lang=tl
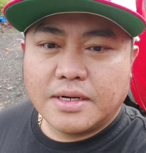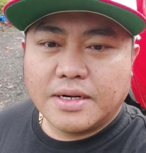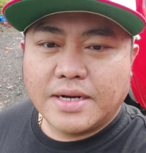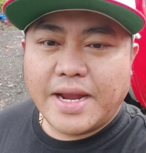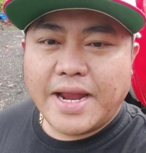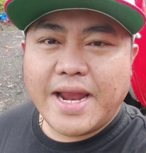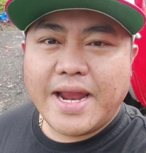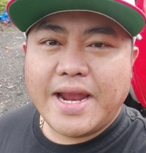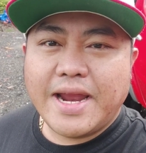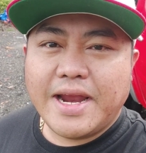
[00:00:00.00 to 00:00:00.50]

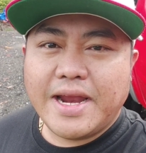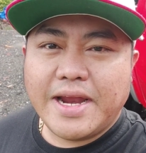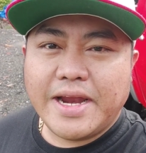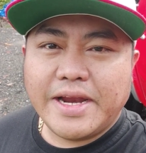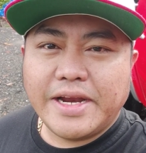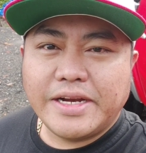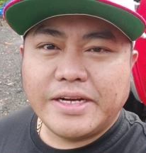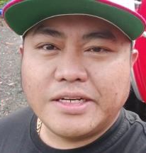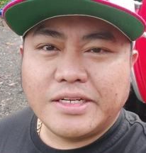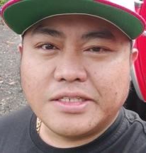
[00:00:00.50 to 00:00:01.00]

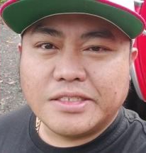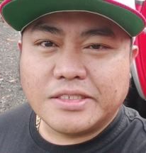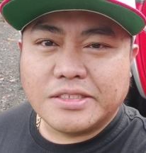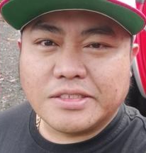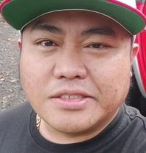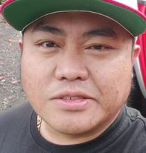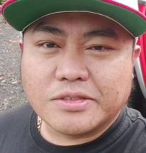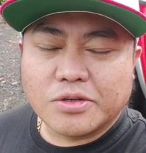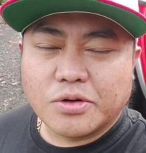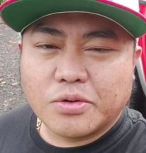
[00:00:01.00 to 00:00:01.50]
Hey!
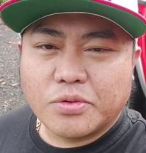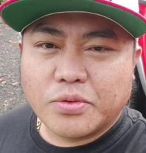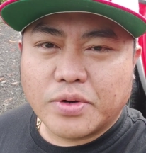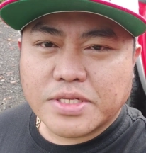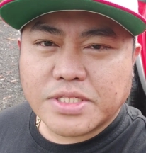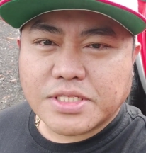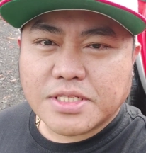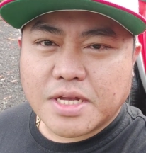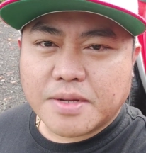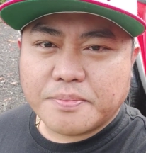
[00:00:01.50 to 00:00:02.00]
So,
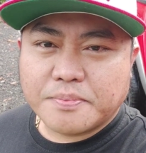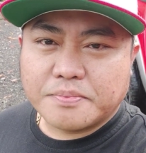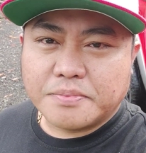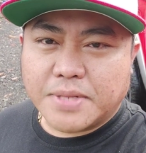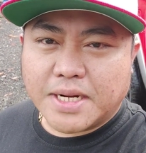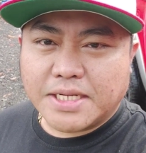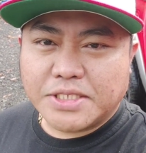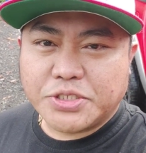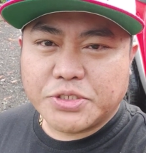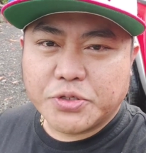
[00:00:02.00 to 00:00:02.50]
what's up
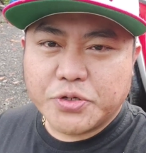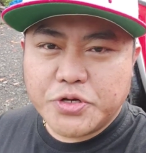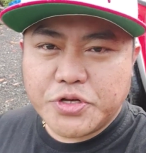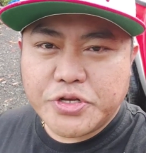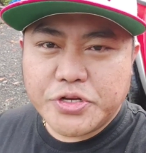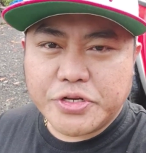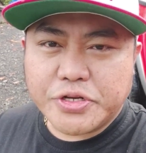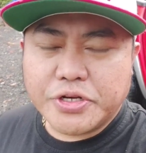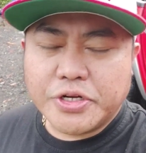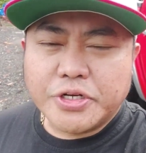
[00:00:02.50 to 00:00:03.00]
mga
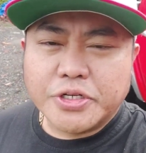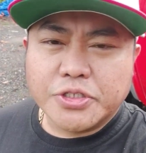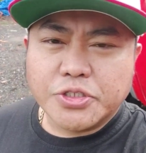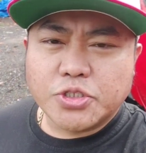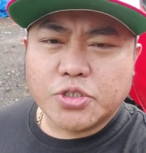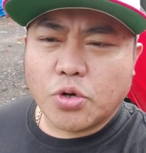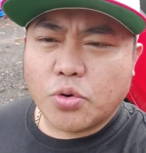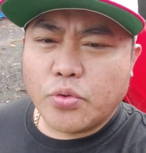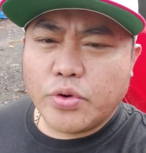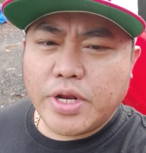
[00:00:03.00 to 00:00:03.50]
choy?
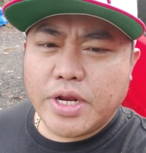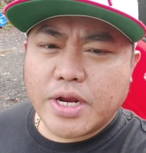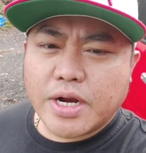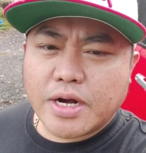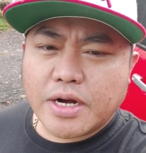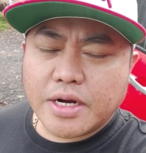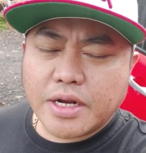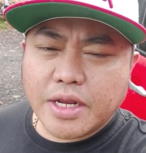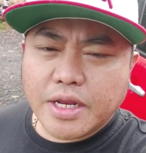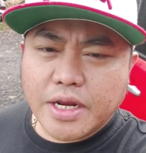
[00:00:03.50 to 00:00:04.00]
So, we
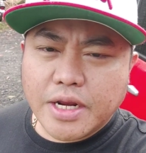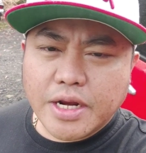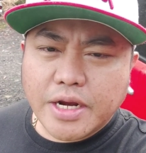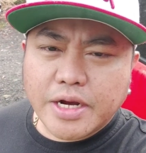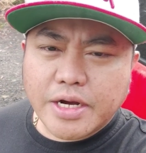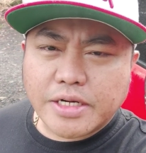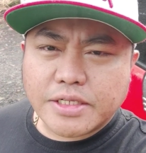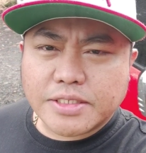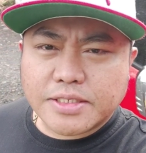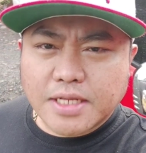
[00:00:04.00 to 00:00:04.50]
are
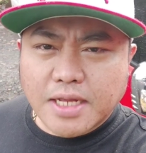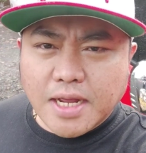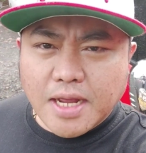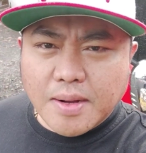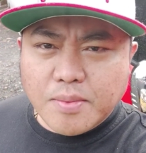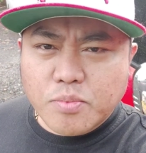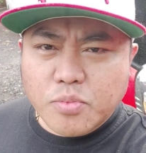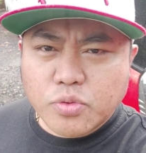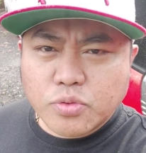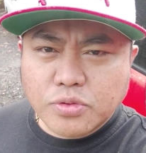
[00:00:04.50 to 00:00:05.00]
here
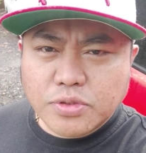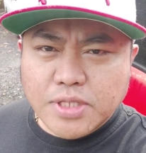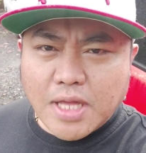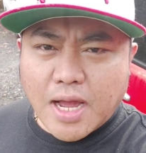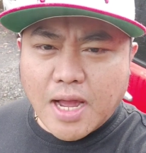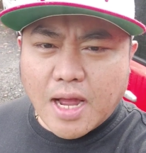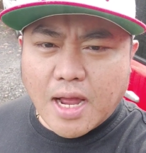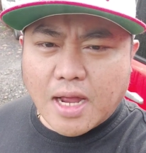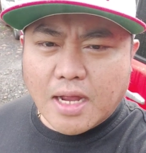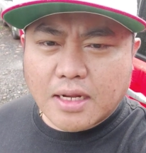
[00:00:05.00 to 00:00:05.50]
sa
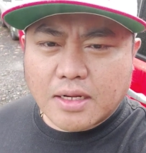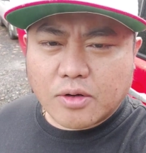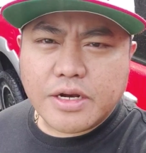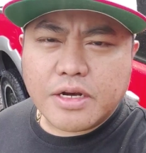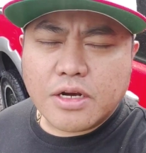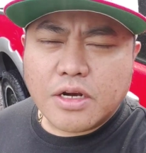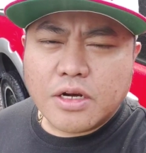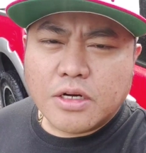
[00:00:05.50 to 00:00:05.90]
Buda.